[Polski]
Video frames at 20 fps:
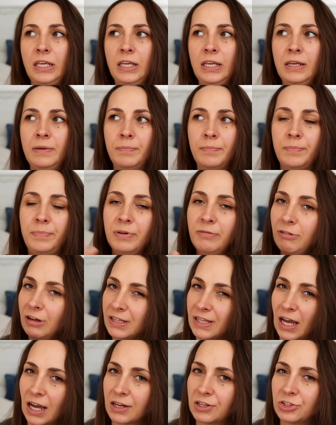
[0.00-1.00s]
I bywa
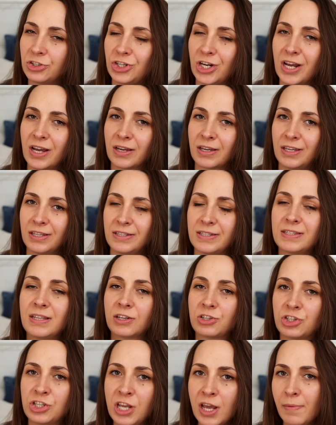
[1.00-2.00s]
tak, że kiedy
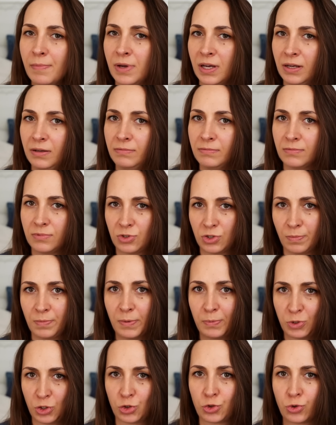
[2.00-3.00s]
zaczniemy
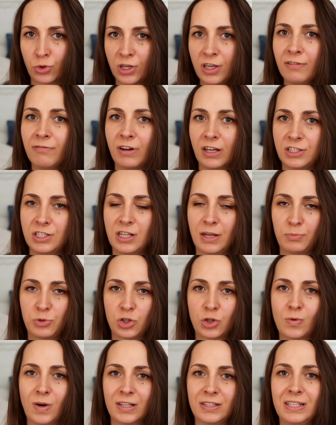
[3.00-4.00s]
sobie przeszukiwać na
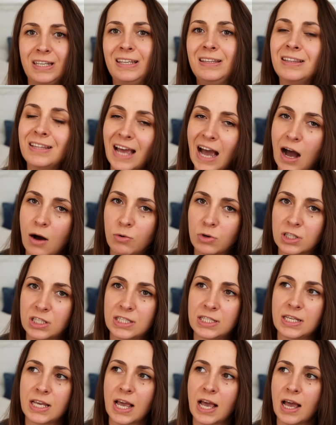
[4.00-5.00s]
przykład inne
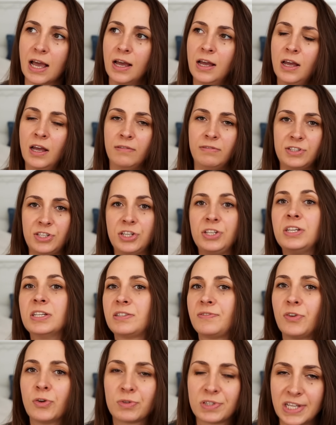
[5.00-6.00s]
aukcje, wiecie,
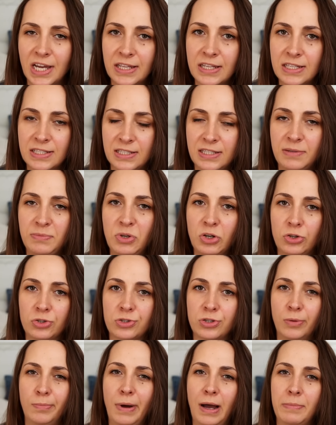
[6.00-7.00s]
niezwiązane z tymi
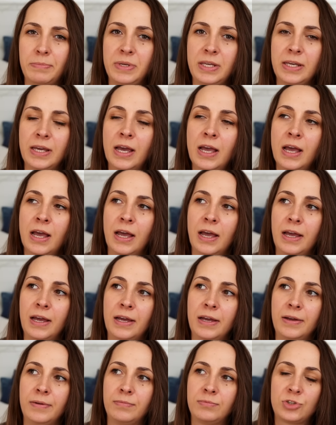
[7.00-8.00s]
osobami,
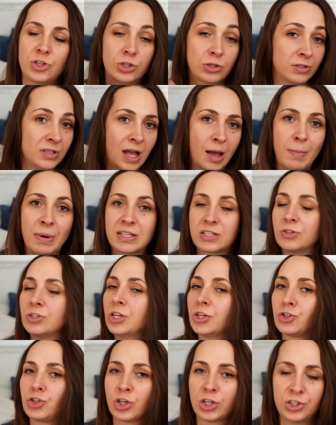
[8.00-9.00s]
e, czy to na
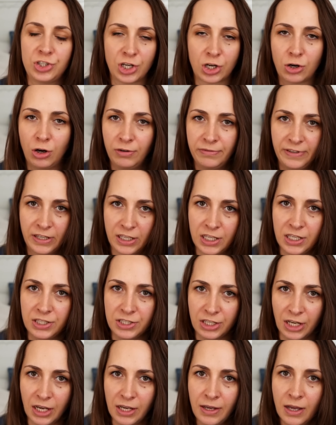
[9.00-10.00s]
Amazonie, czy gdziekolwiek
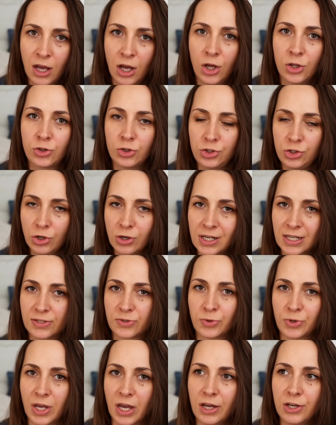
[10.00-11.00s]
indziej, to się
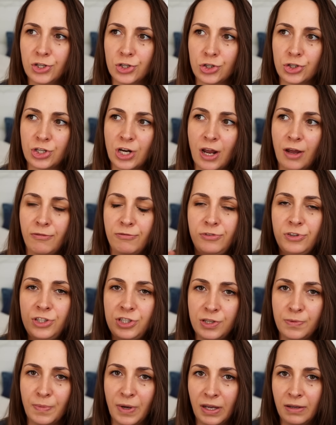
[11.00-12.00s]
okazuje, że
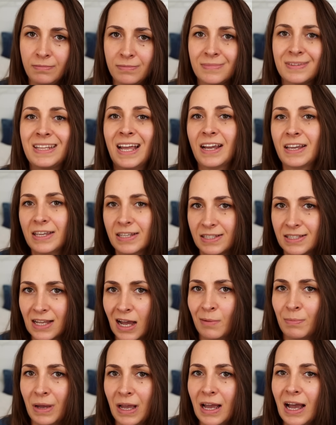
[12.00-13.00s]
widzimy takie
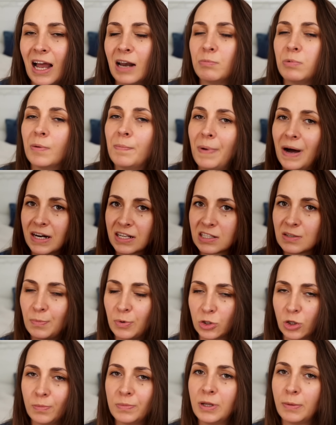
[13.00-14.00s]
same albo bardzo
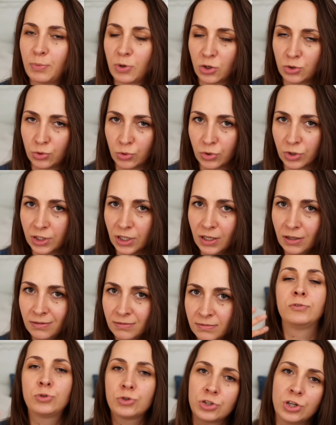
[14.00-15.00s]
podobne produkty
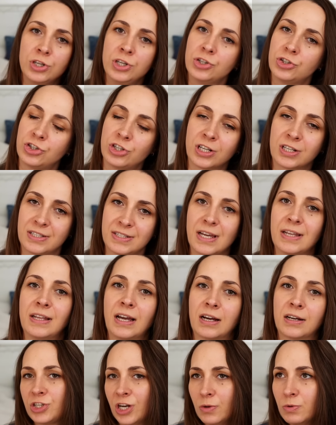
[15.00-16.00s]
w dużo niższych
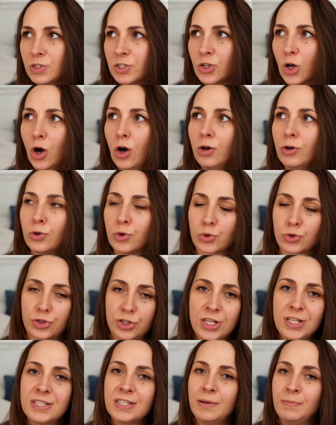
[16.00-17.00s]
cenach. Często
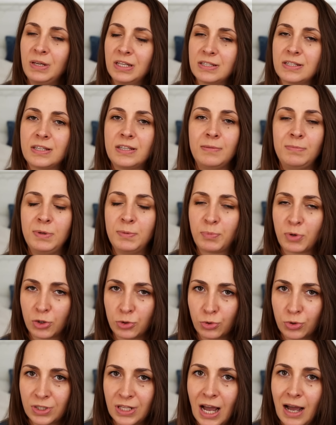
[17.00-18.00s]
różnice między tymi
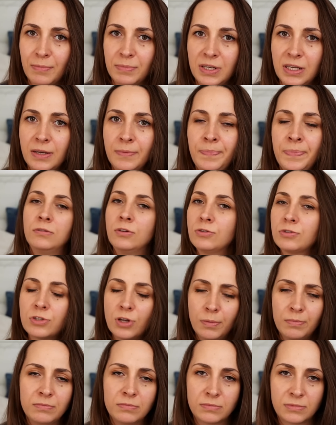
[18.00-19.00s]
produktami no,
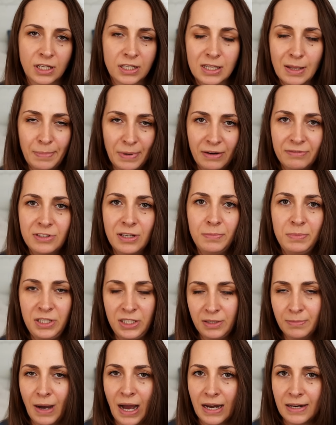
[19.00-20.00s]
są tak naprawdę
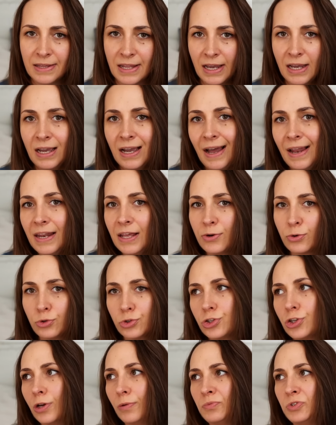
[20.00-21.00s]
minimalne, ale
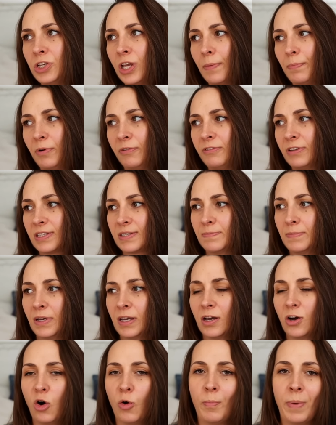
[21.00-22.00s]
różnią się
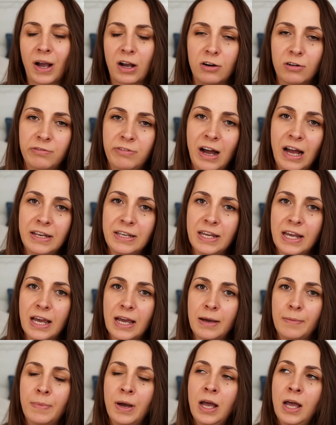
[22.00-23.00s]
powiedzmy
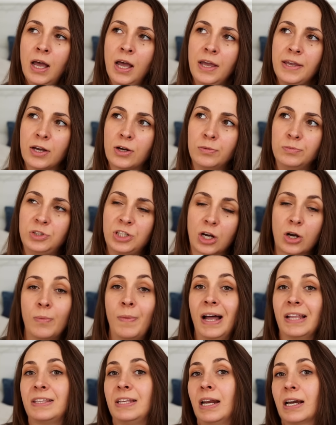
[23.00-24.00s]
opakowaniem, jakąś taką
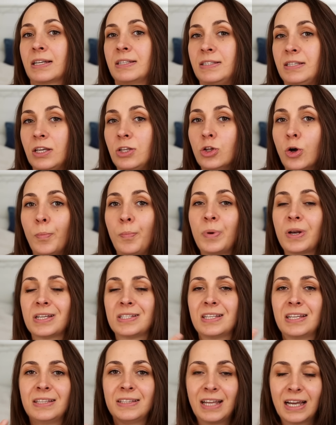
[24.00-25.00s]
atrakcyjną
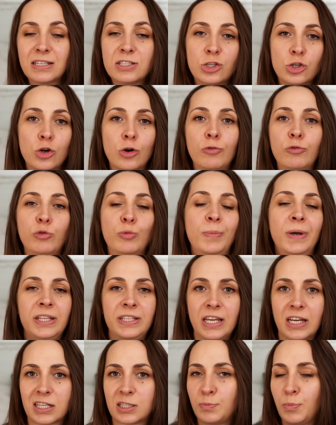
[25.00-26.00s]
prezentacją w
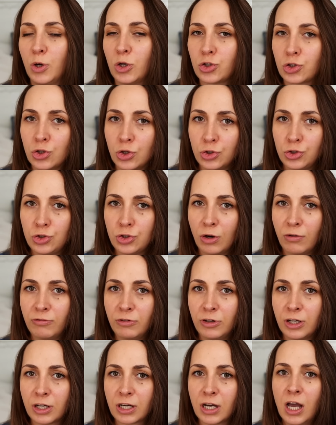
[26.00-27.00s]
mediach
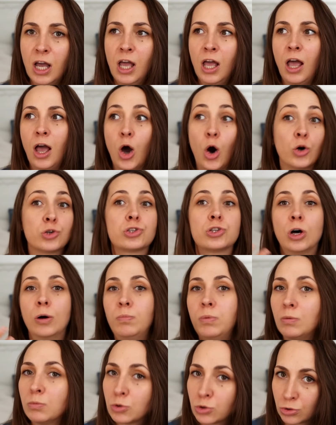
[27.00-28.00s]
społecznościowych,
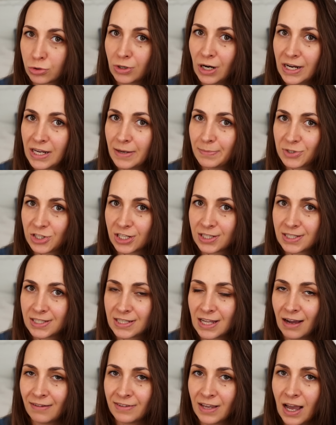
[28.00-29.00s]
osobą, która je
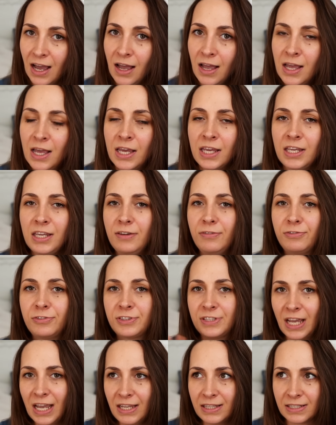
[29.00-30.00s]
przedstawia, i
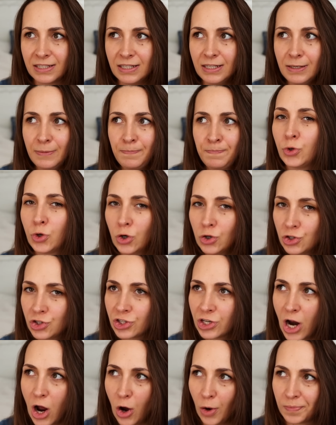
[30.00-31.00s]
wtedy
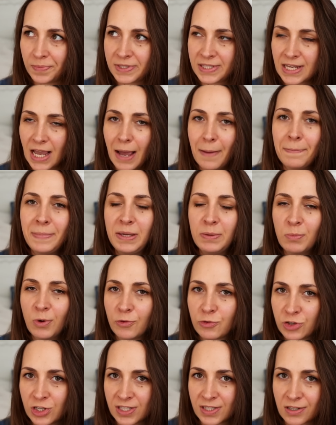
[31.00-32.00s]
droższa opcja mimo
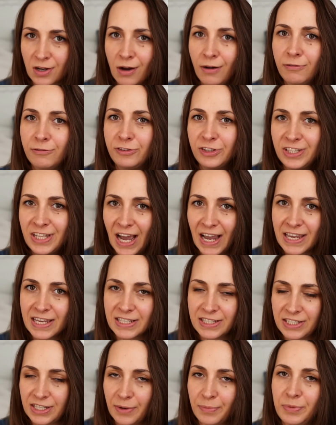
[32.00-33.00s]
wszystko
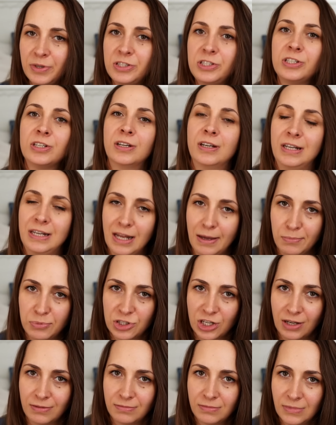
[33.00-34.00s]
wydaje się być
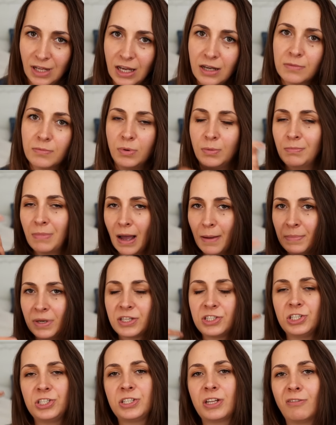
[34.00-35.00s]
lepsza. Tak? Bo mamy
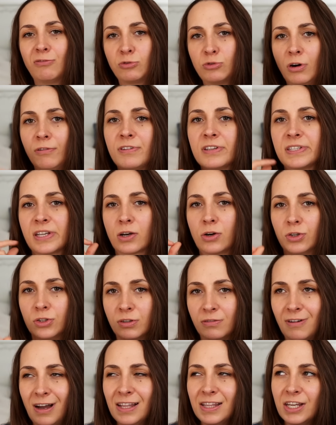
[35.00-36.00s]
gdzieś tam w głowie
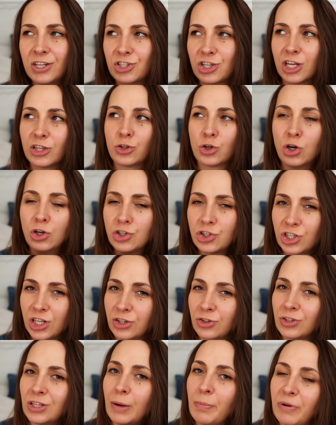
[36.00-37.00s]
zakodowane, że droższe
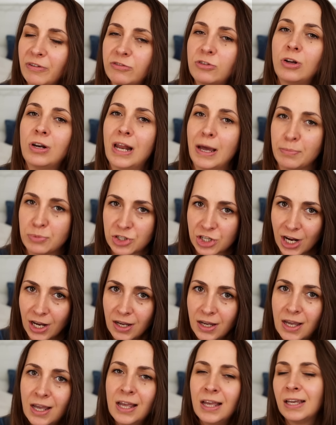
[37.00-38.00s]
to na pewno lepsze,
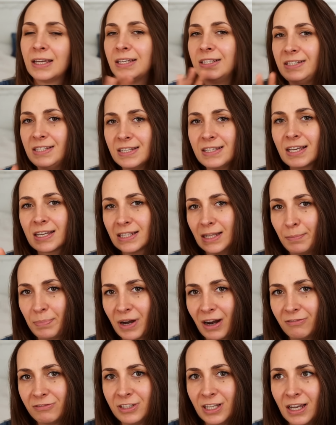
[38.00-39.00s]
gdzie tak
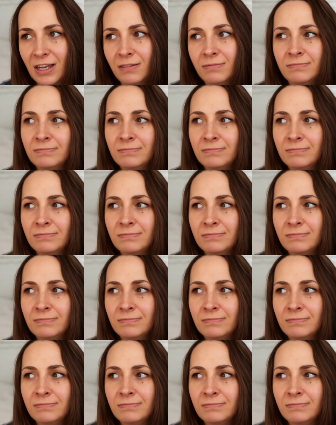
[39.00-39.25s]
naprawdę